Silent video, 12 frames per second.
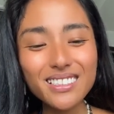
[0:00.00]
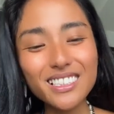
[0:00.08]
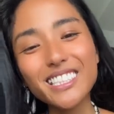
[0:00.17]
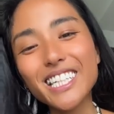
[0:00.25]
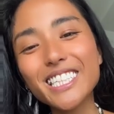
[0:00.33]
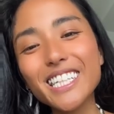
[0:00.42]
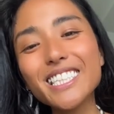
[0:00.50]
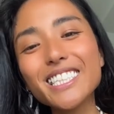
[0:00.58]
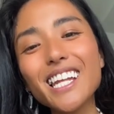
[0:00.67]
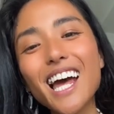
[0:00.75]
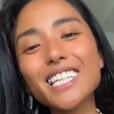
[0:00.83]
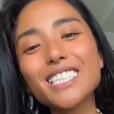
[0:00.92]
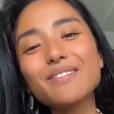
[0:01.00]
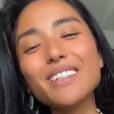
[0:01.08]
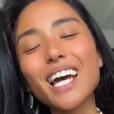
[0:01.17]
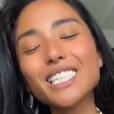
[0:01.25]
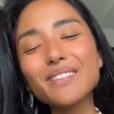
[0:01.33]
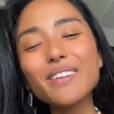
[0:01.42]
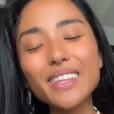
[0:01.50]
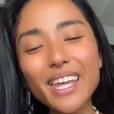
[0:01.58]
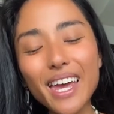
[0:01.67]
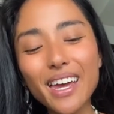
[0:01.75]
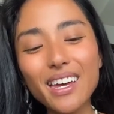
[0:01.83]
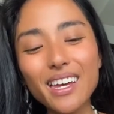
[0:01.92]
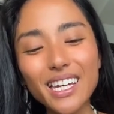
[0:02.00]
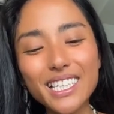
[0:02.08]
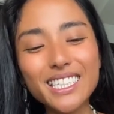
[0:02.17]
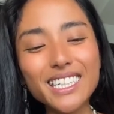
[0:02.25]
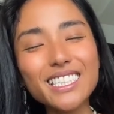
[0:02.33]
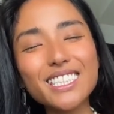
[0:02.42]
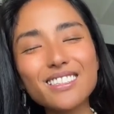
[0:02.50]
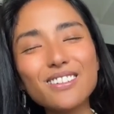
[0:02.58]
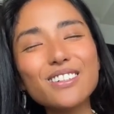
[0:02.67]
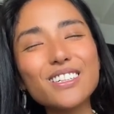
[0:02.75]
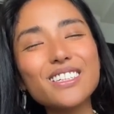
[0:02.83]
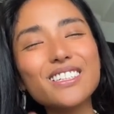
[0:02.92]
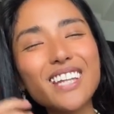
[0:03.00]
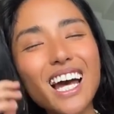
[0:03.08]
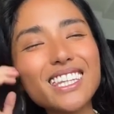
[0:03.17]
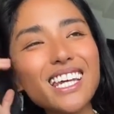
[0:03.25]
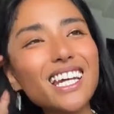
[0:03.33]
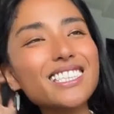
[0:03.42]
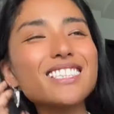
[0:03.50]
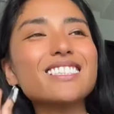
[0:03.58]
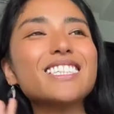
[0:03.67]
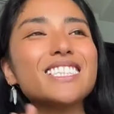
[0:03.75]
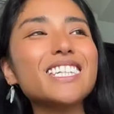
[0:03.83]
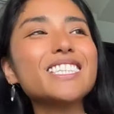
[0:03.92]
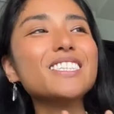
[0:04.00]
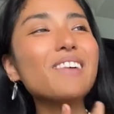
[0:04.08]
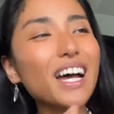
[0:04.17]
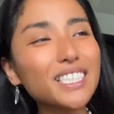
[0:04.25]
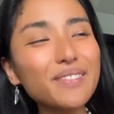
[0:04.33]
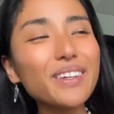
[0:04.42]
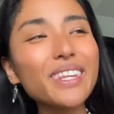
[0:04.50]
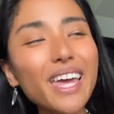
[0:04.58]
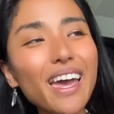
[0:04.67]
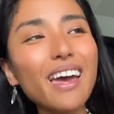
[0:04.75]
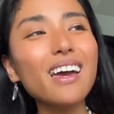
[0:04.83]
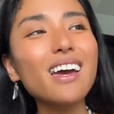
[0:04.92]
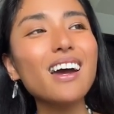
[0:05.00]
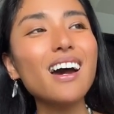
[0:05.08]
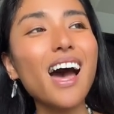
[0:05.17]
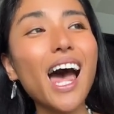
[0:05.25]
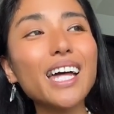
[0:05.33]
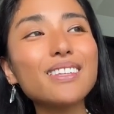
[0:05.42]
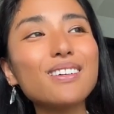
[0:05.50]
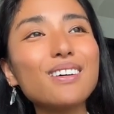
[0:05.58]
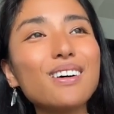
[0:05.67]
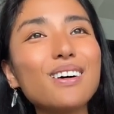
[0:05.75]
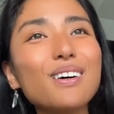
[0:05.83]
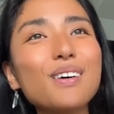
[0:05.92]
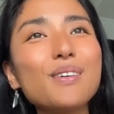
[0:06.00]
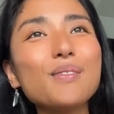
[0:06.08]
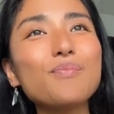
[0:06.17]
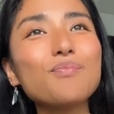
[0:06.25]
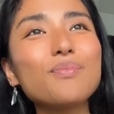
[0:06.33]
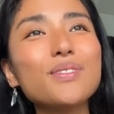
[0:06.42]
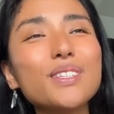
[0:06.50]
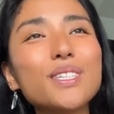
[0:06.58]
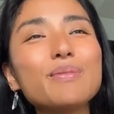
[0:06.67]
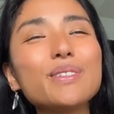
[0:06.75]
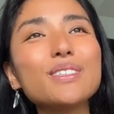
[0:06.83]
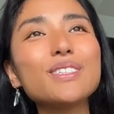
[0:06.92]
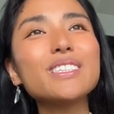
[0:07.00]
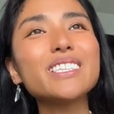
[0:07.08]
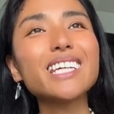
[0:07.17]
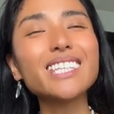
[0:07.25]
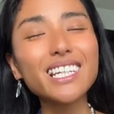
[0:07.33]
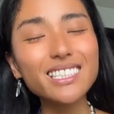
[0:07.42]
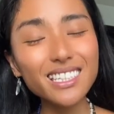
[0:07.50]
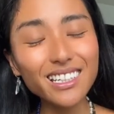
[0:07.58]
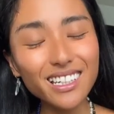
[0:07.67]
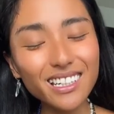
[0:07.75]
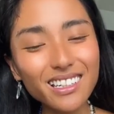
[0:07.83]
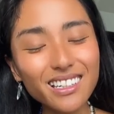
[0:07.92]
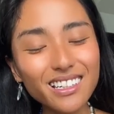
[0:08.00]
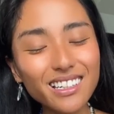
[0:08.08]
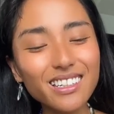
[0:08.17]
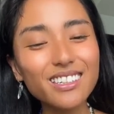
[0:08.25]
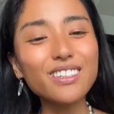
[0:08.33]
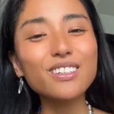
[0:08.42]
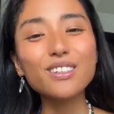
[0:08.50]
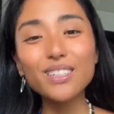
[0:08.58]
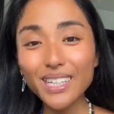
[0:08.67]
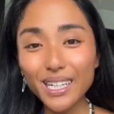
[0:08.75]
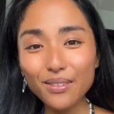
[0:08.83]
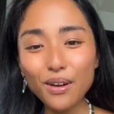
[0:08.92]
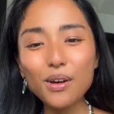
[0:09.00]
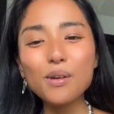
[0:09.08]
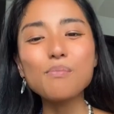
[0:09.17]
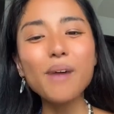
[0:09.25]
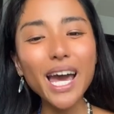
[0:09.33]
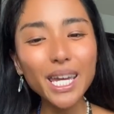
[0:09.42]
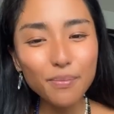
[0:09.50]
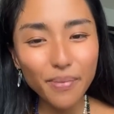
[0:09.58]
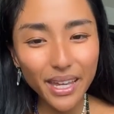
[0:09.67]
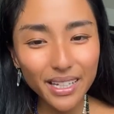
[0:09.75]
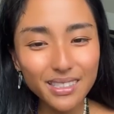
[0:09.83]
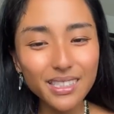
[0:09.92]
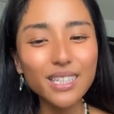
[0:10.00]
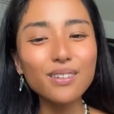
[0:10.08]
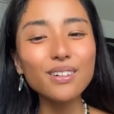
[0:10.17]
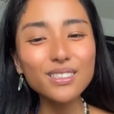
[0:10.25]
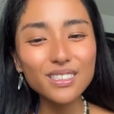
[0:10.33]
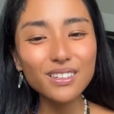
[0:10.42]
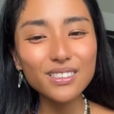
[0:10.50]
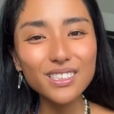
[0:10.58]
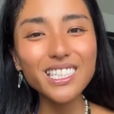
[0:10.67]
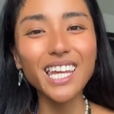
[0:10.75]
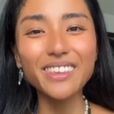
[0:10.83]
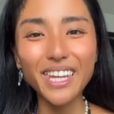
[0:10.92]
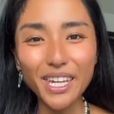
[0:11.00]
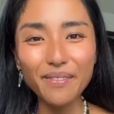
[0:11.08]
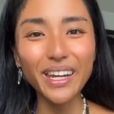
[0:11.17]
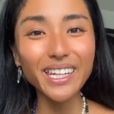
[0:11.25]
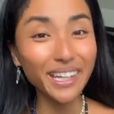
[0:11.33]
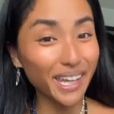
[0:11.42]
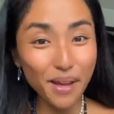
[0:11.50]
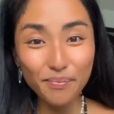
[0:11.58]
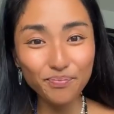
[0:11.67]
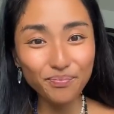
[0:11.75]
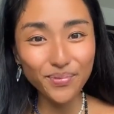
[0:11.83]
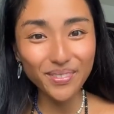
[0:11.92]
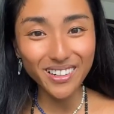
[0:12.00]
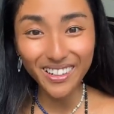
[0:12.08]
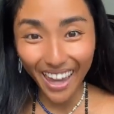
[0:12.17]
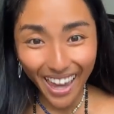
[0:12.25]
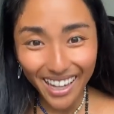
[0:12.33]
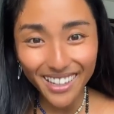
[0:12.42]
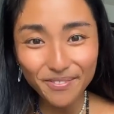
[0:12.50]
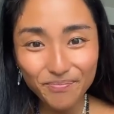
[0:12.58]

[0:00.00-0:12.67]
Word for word: そして一日の始め、始めて、一日、そういう新しく一日を始めて、あのー、自分、優しく、ゆっくりとマイペースにコツコツやっていけばいいだけ。 OK?